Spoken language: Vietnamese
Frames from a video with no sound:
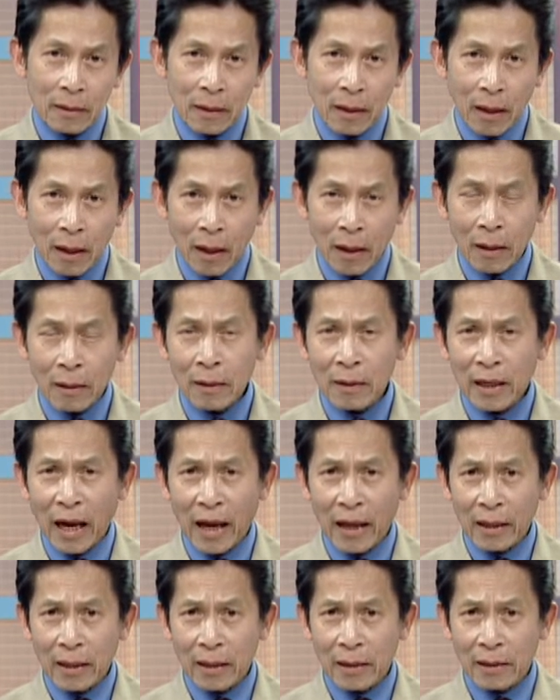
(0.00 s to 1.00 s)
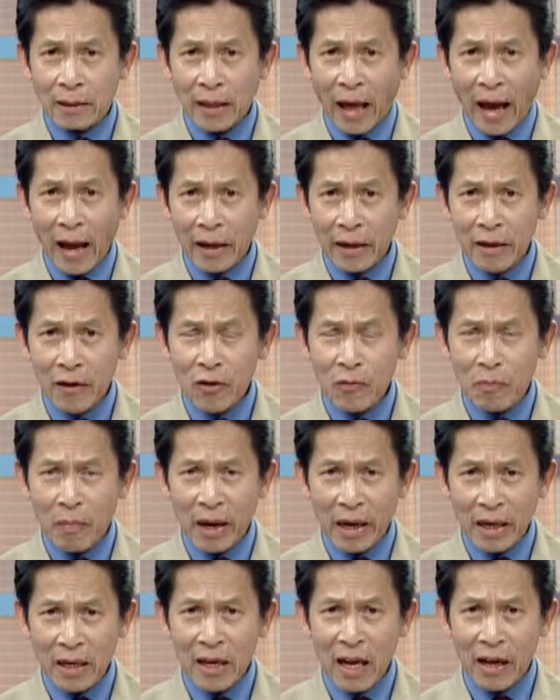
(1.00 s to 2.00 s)
ở cái, tại nước
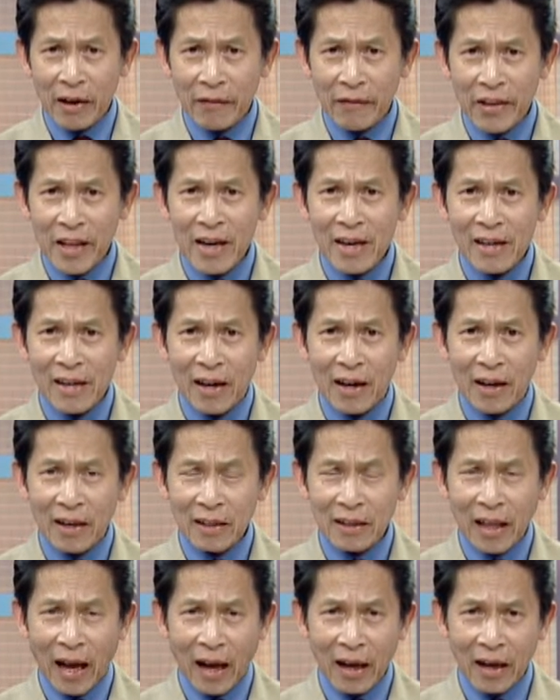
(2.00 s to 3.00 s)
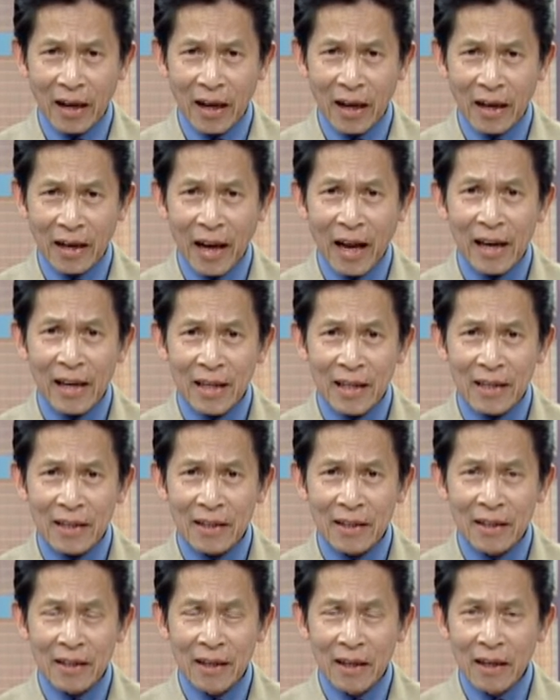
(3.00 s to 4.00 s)
Mỹ này nhất là ở tại à,
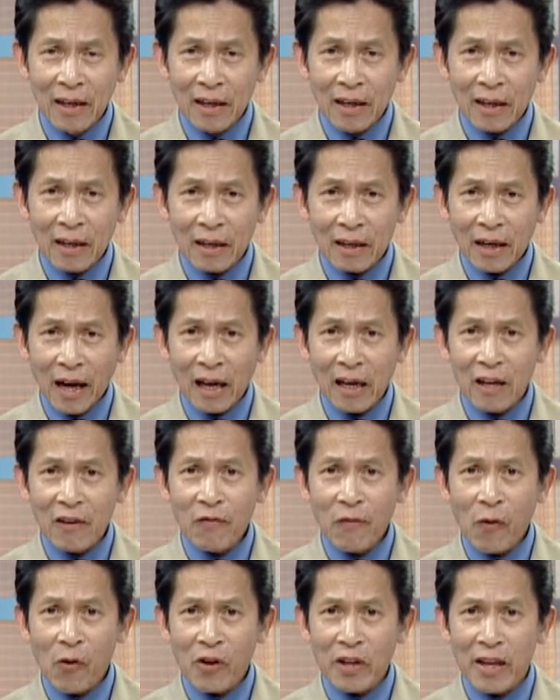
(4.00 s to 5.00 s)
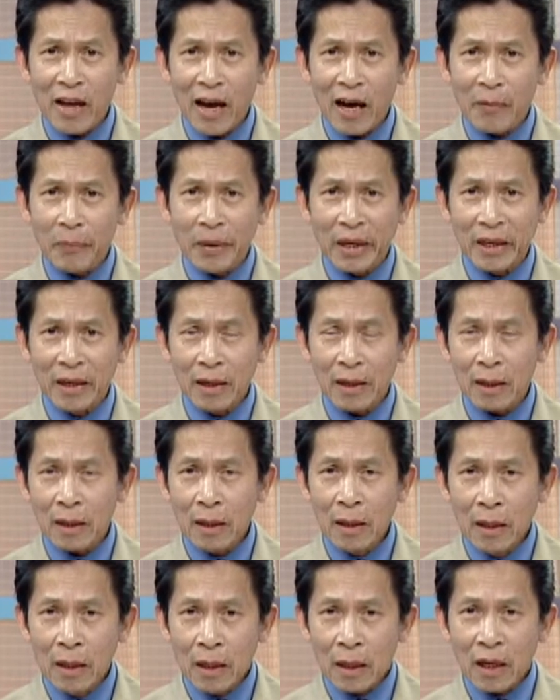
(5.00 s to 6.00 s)
Cali California mình á
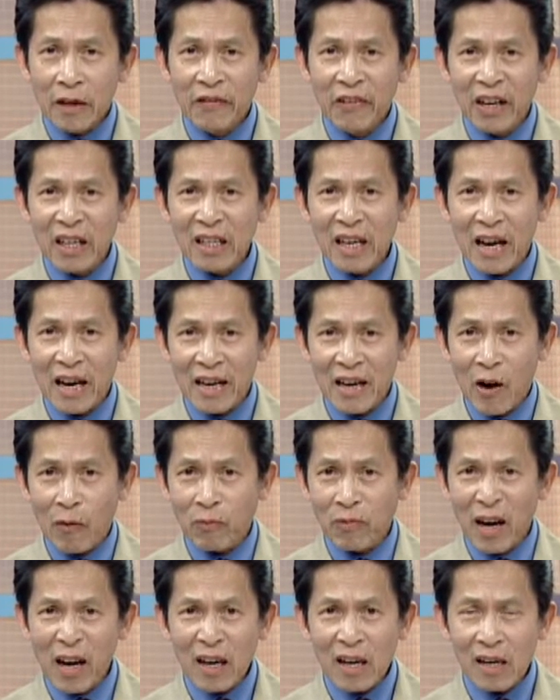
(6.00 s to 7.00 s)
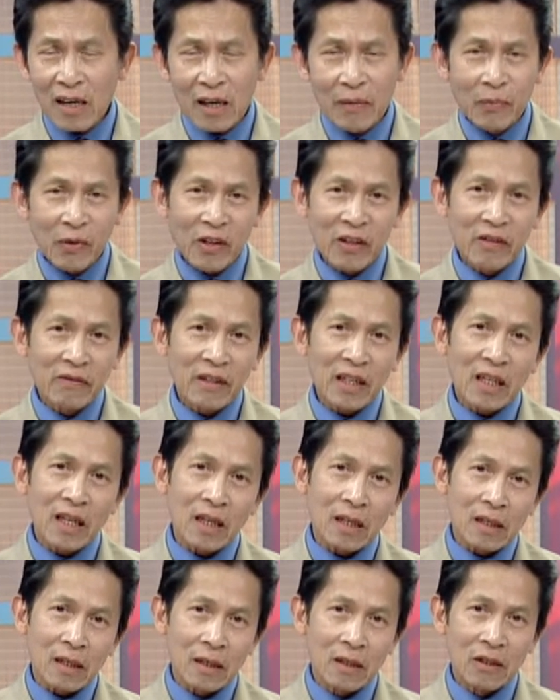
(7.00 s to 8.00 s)
cái vấn đề động đất á, là một cái vấn
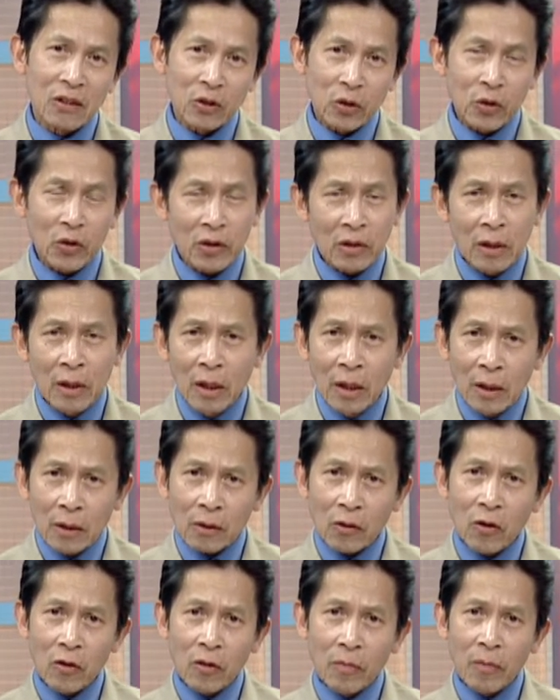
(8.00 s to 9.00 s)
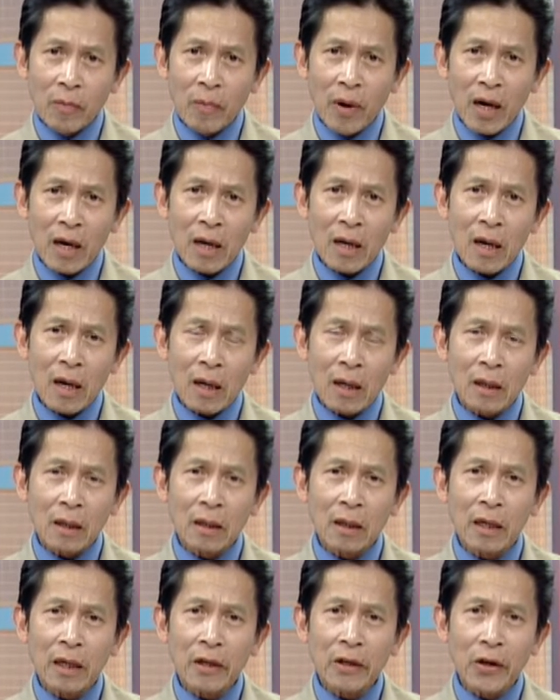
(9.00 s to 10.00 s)
đề thường xuyên tôi mới uh,
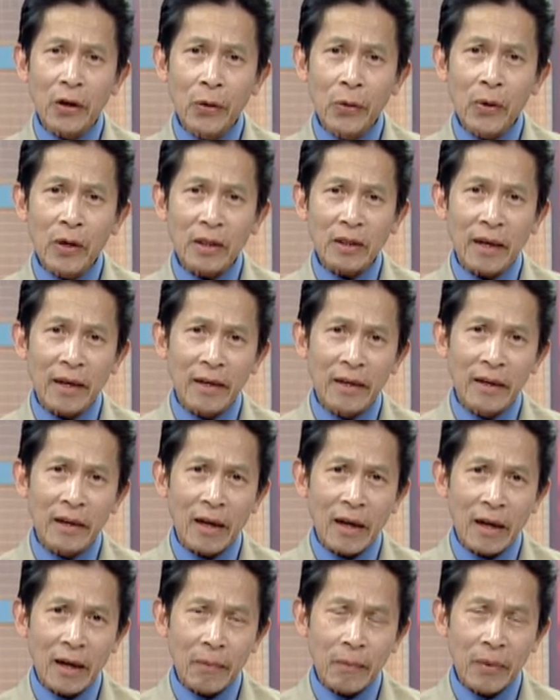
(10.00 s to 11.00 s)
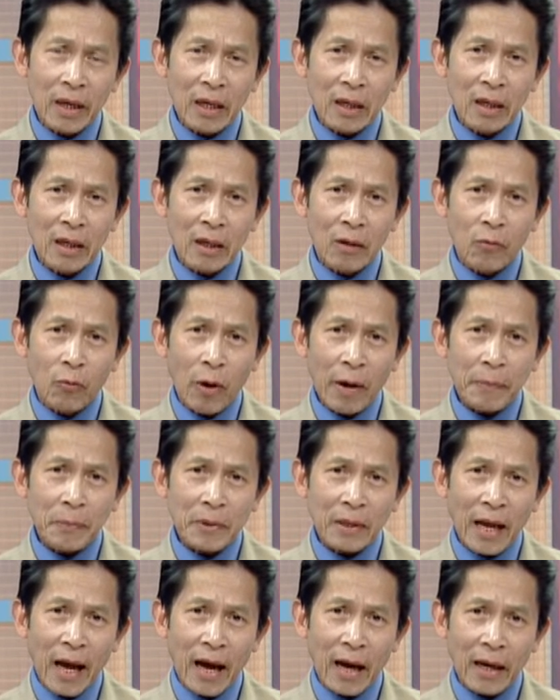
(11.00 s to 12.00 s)
nghiên cứu ở trên uh, mấy cái
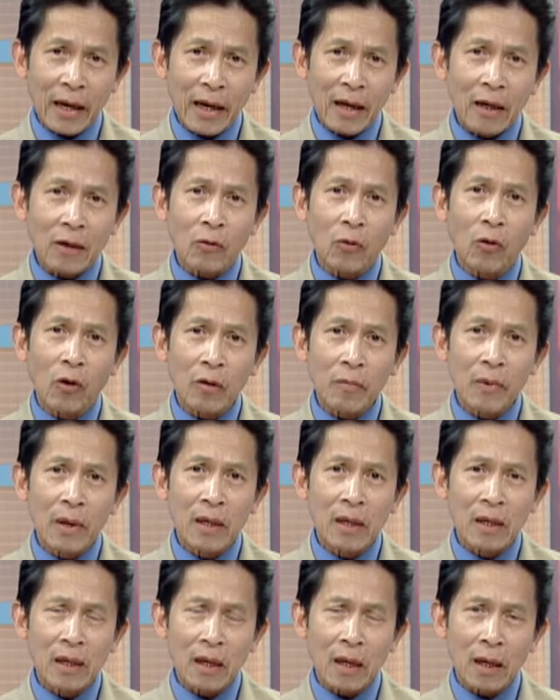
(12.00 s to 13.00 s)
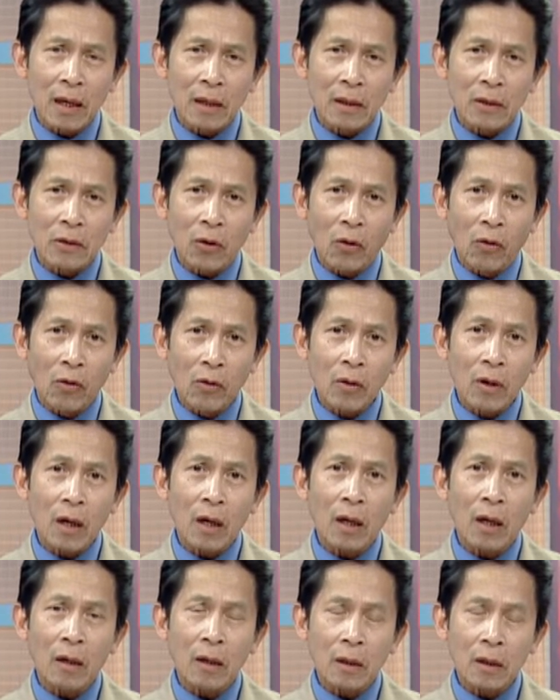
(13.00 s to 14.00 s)
website uh, của bên uh, chỗ
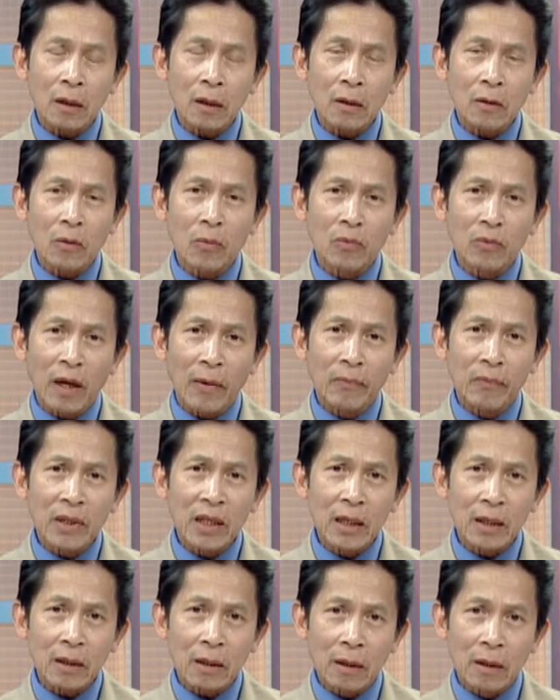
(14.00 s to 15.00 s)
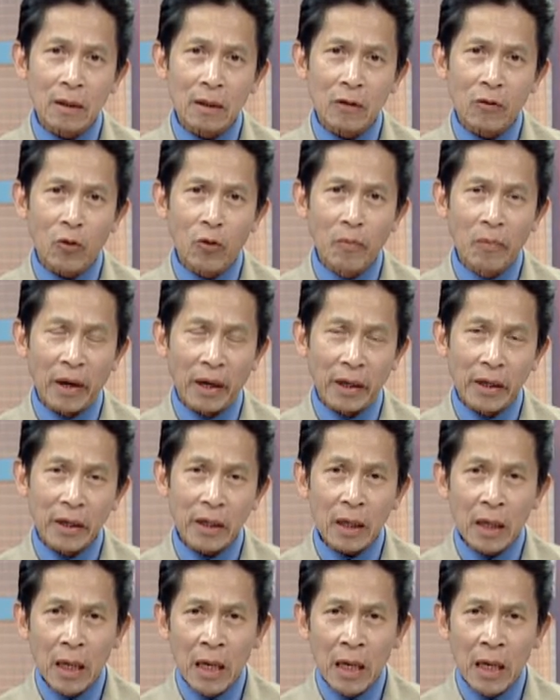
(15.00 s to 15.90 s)
uh, cái trung tâm khí tượng của Mỹ á,